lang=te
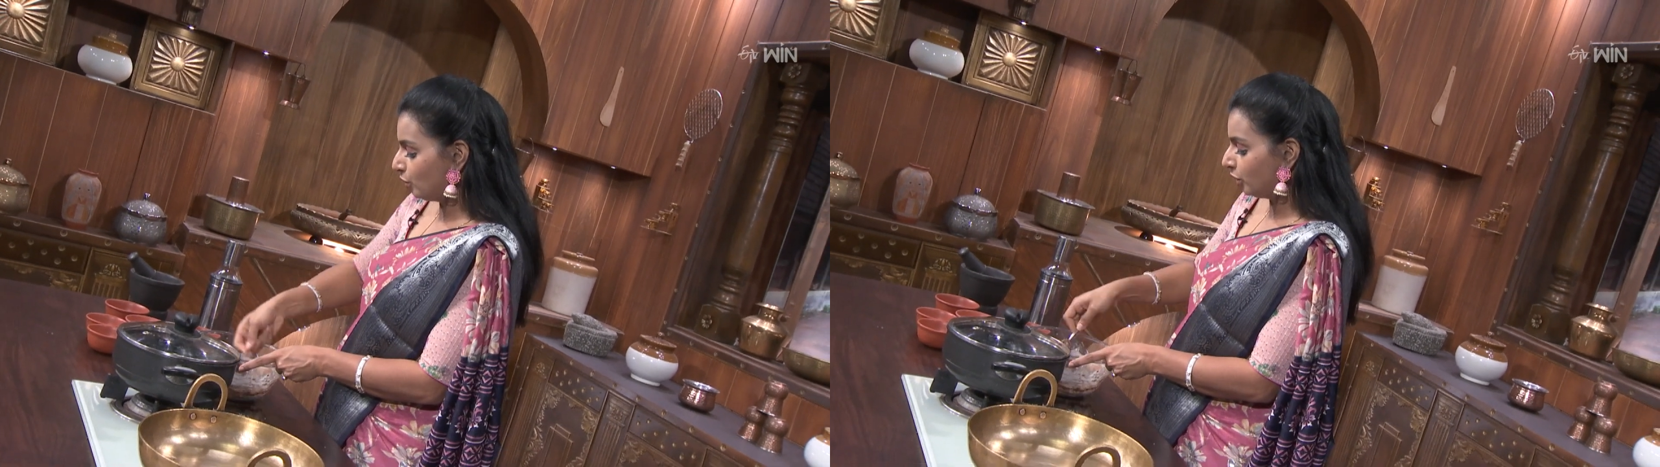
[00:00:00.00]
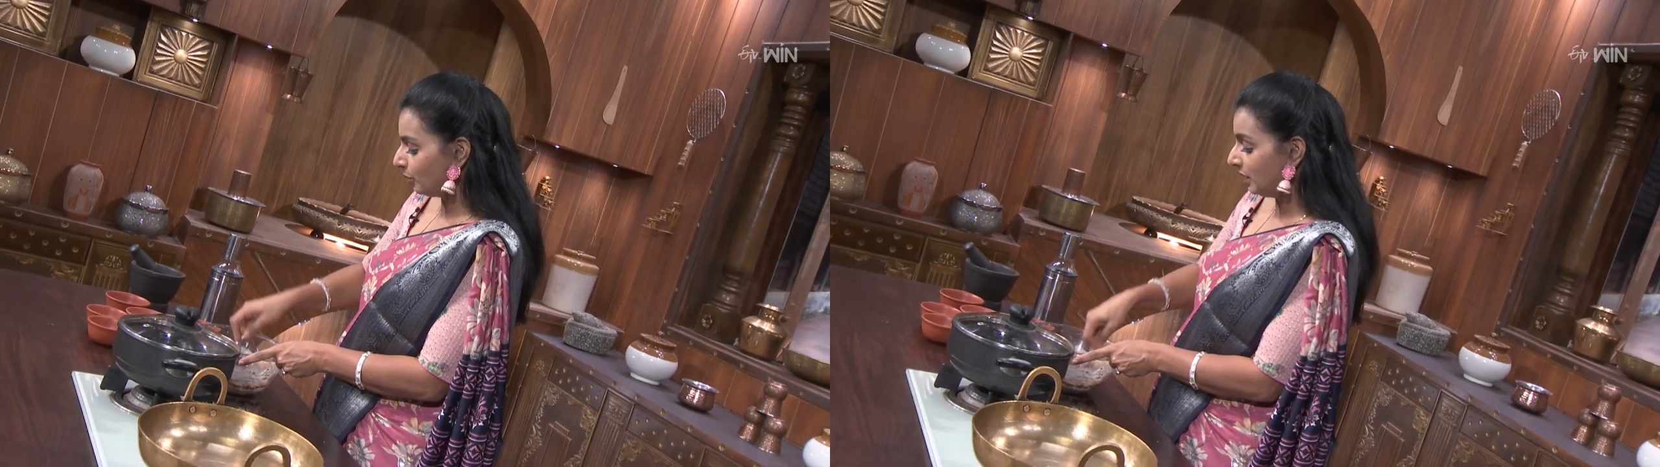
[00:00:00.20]

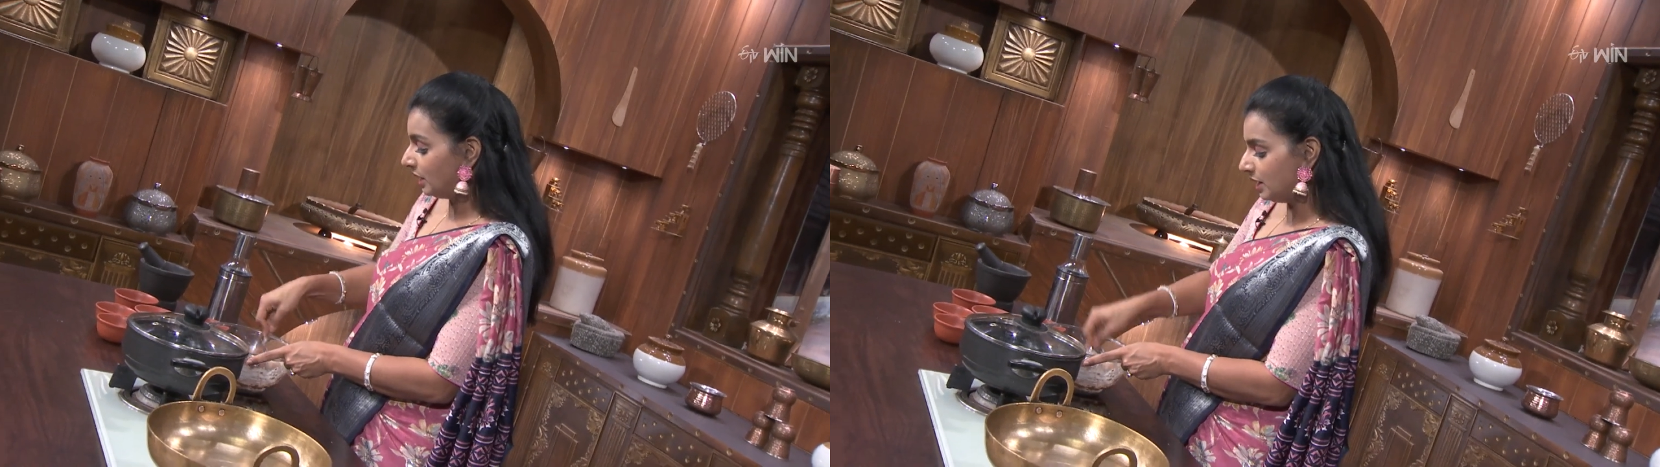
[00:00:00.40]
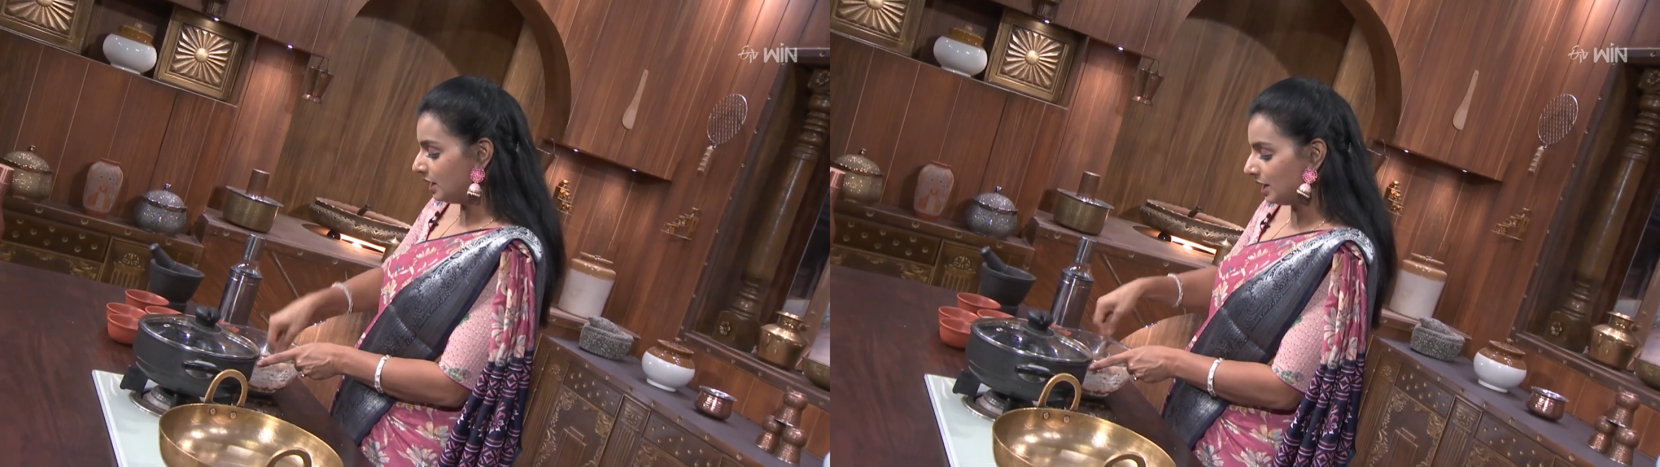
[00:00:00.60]
ఉన్నటువంటి
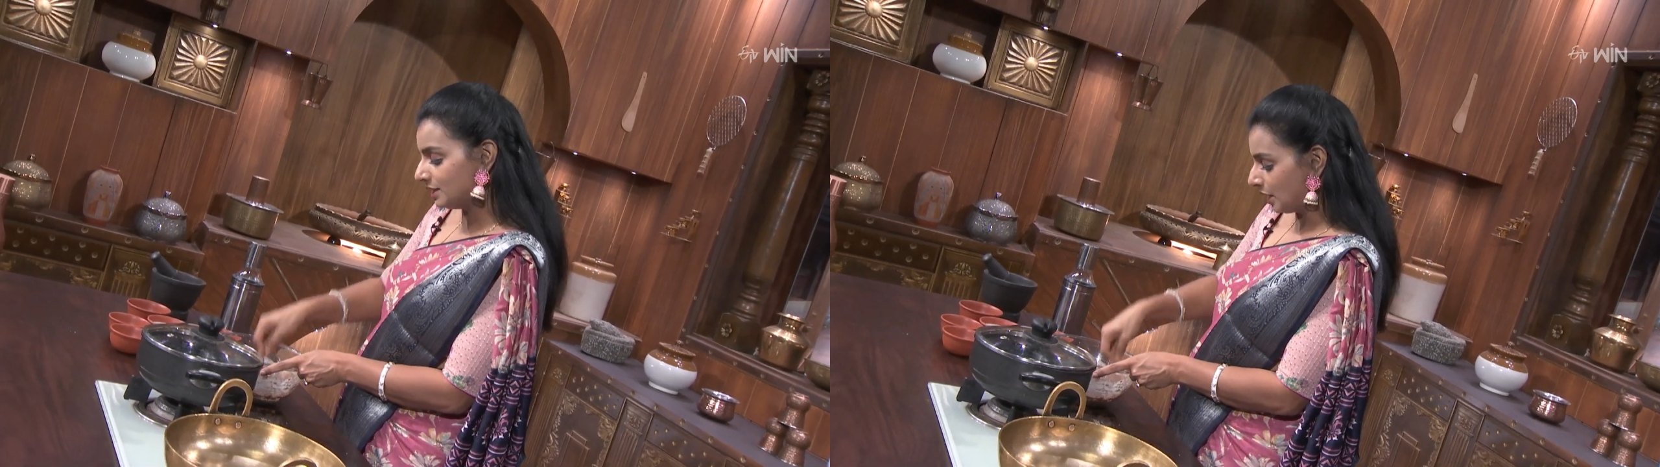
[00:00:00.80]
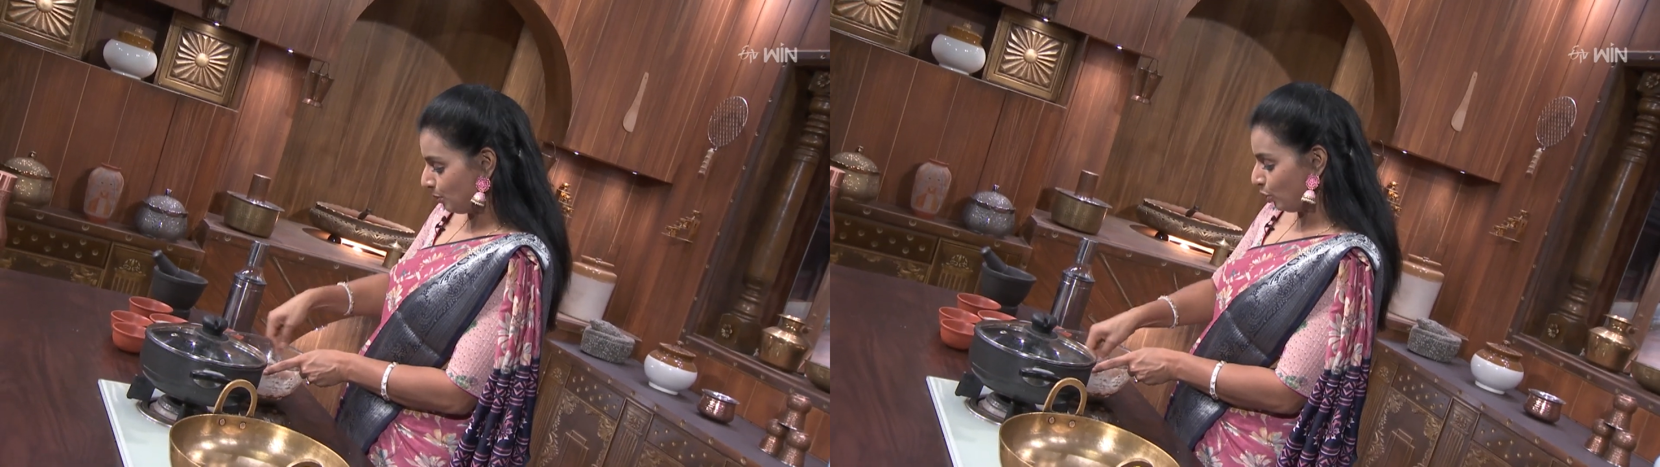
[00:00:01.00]
నీరే
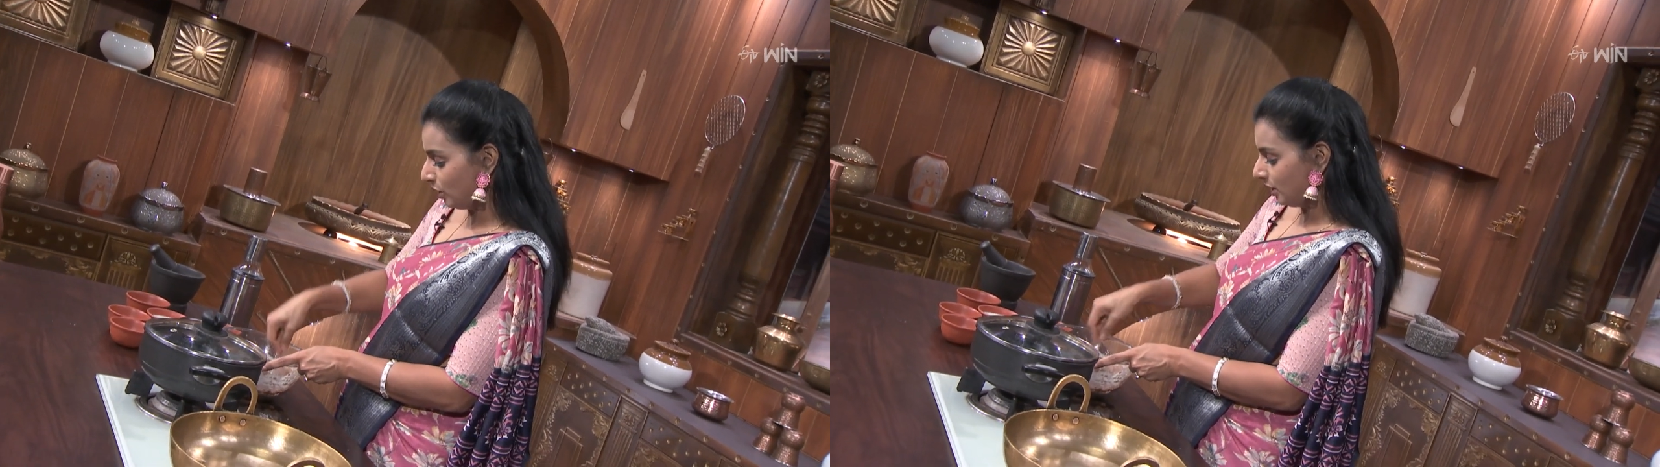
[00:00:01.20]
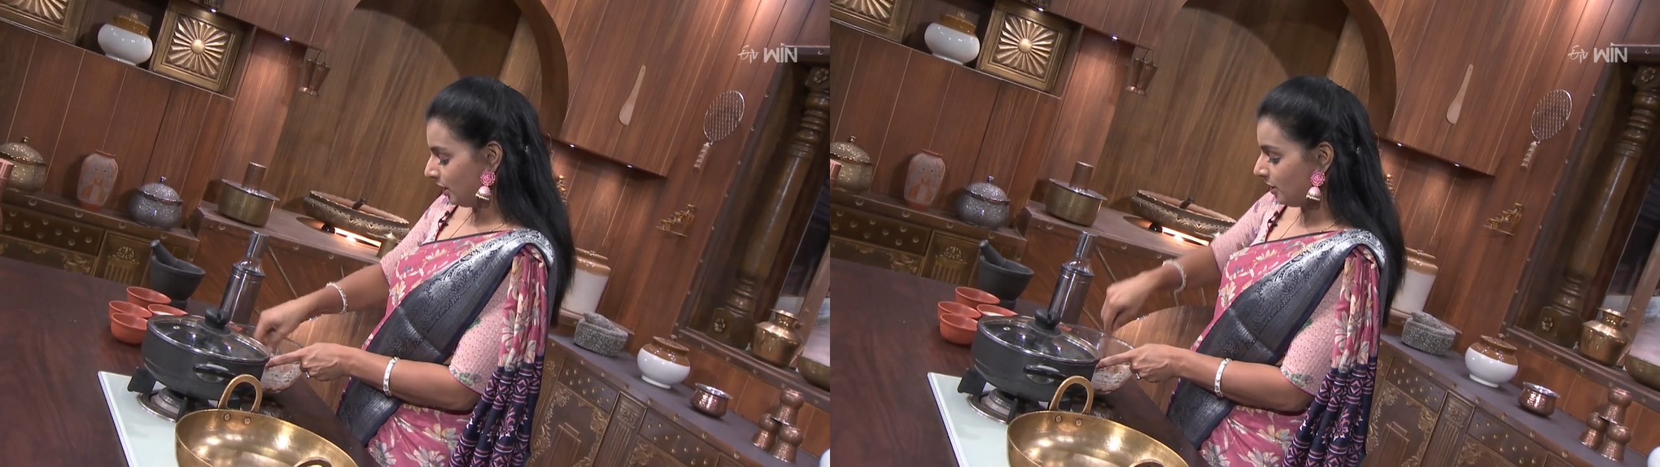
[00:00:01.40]

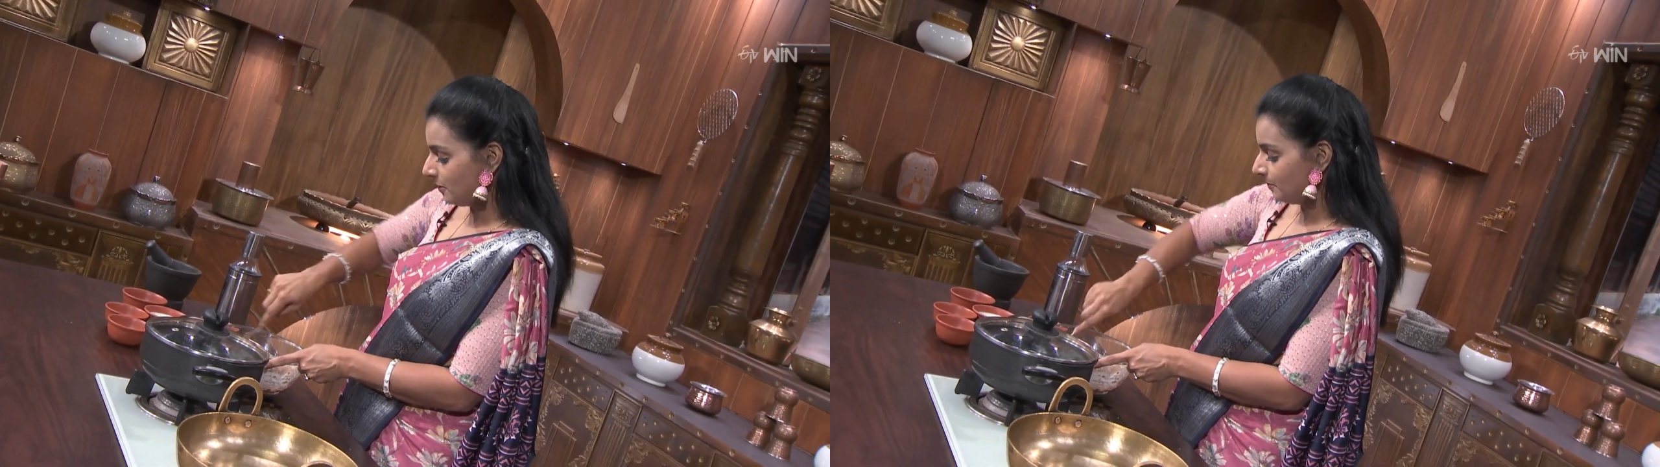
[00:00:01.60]
సరిపోయింది